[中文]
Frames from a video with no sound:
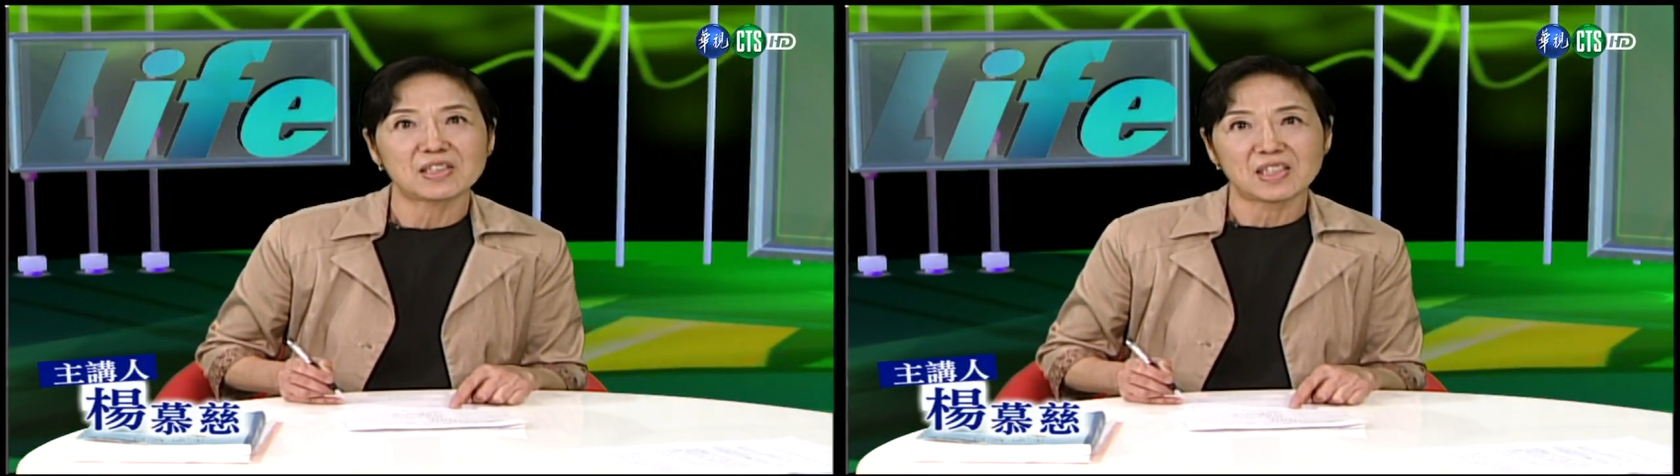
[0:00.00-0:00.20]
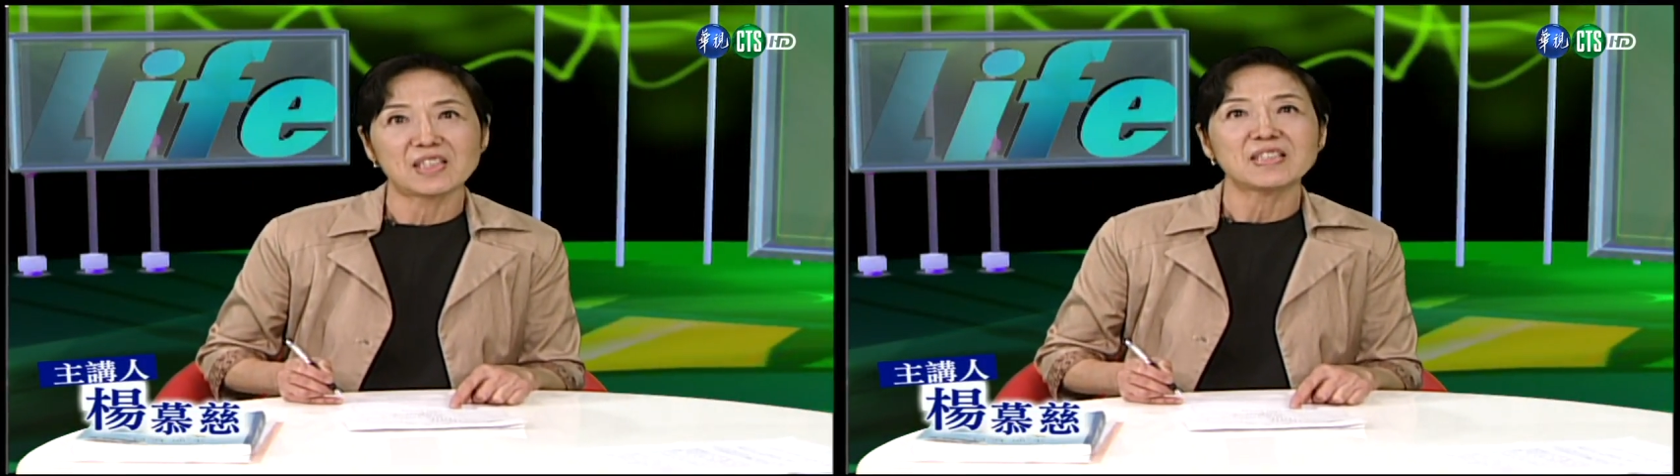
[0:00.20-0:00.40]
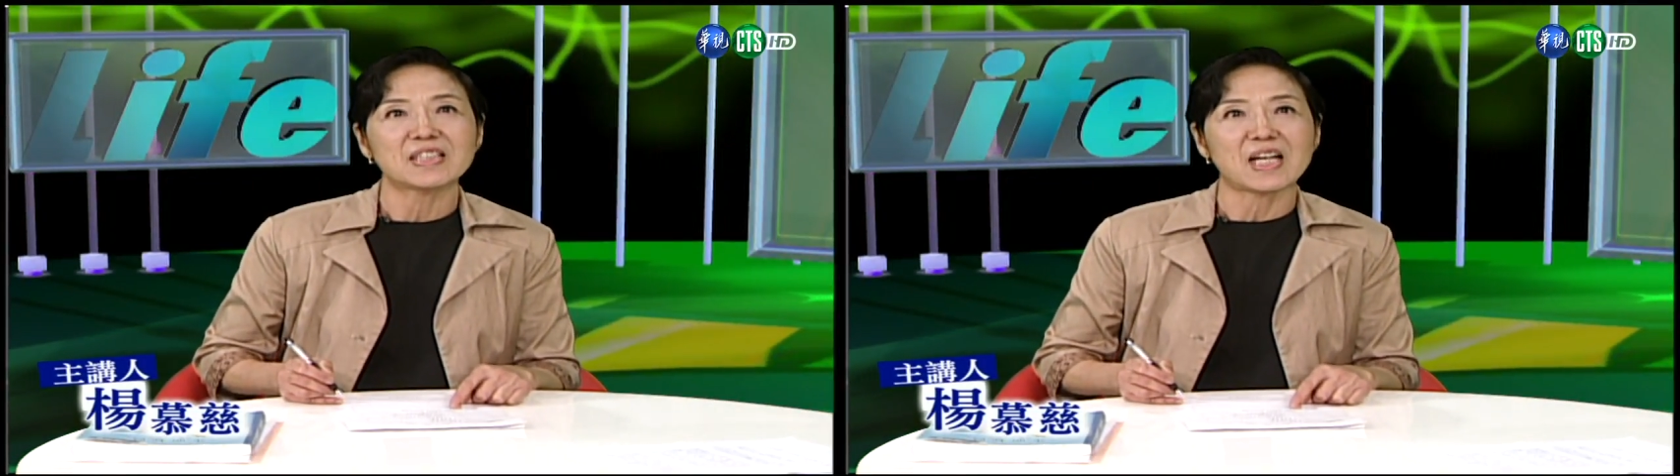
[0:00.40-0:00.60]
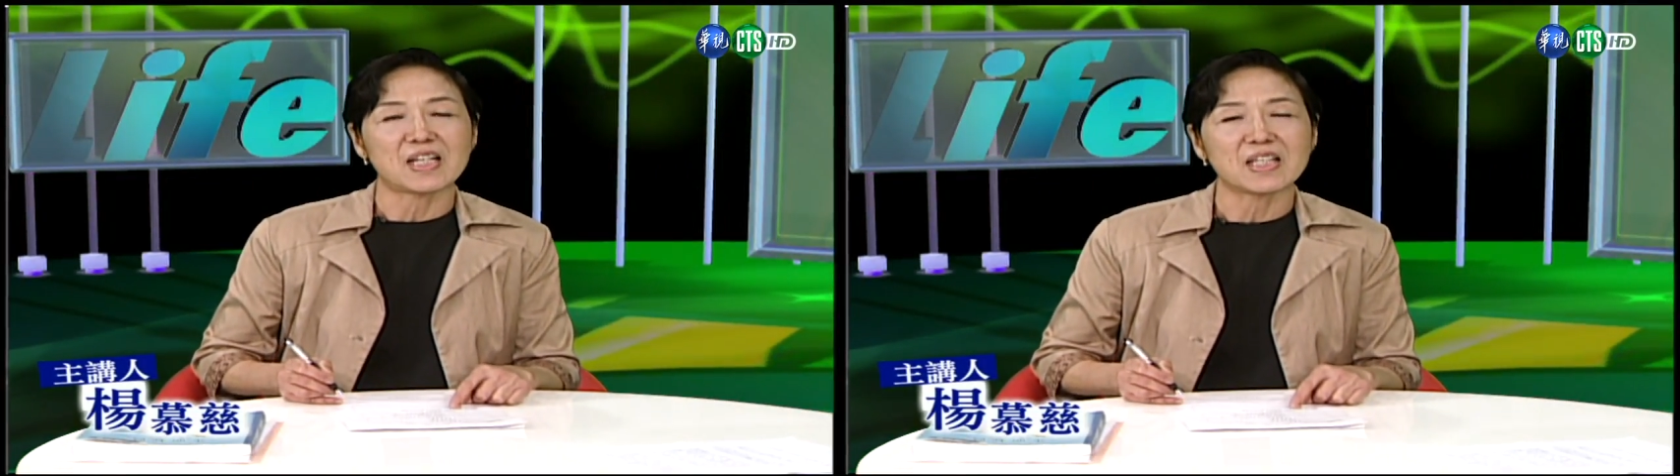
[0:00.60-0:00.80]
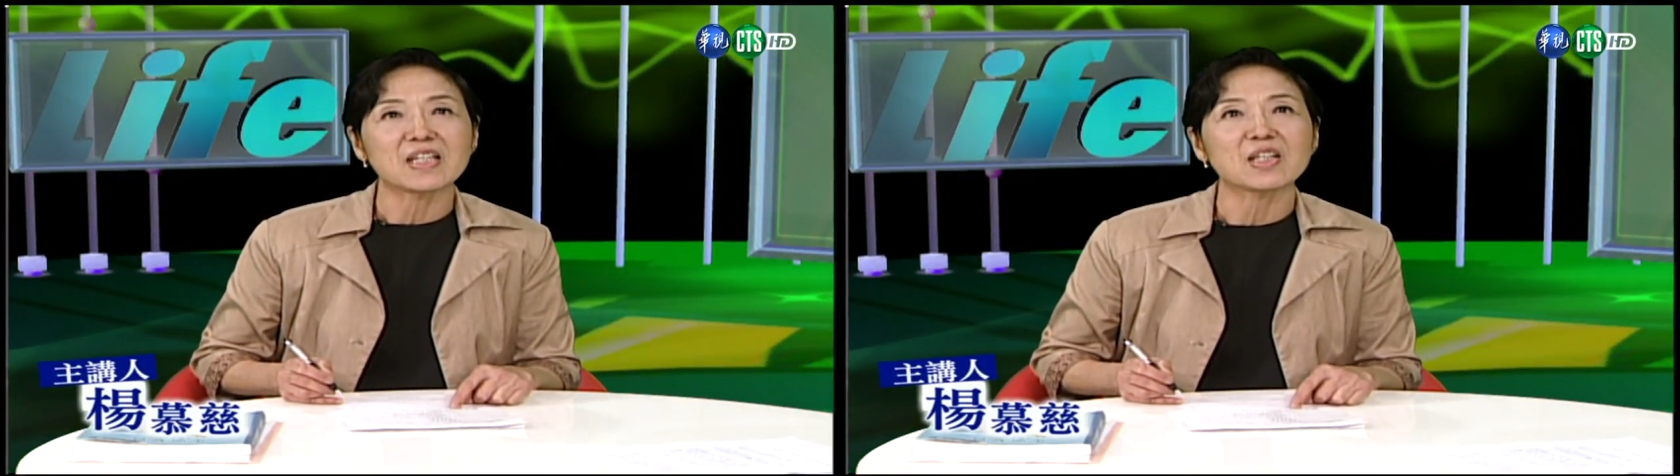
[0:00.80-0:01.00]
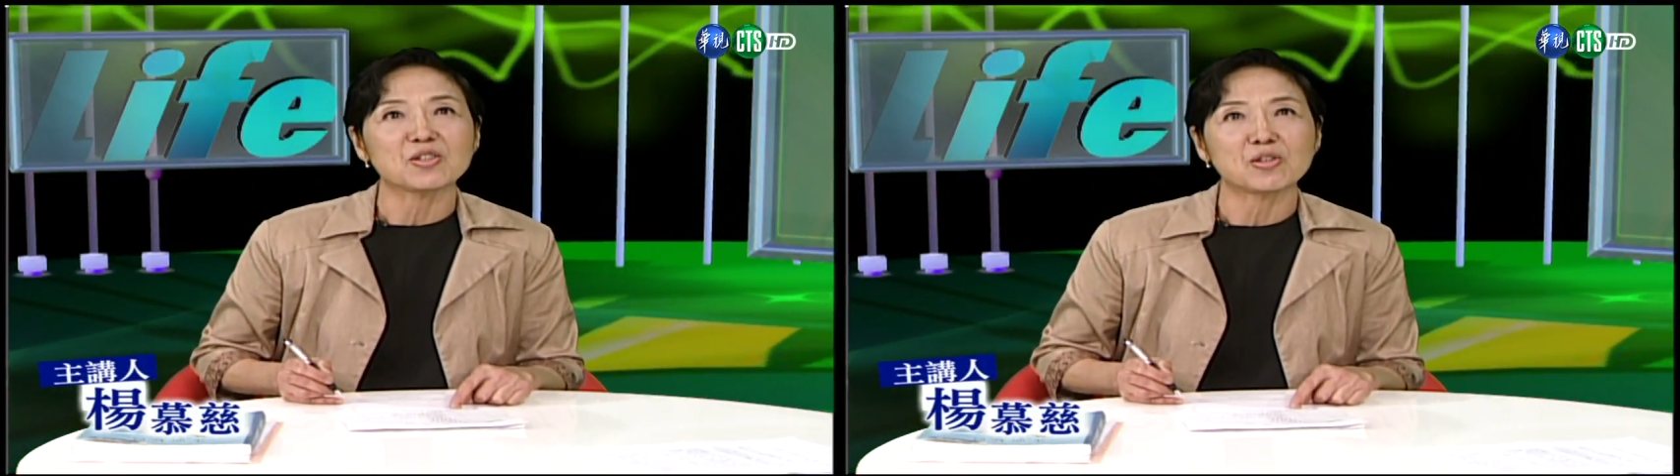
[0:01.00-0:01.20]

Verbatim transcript: 先讲一个，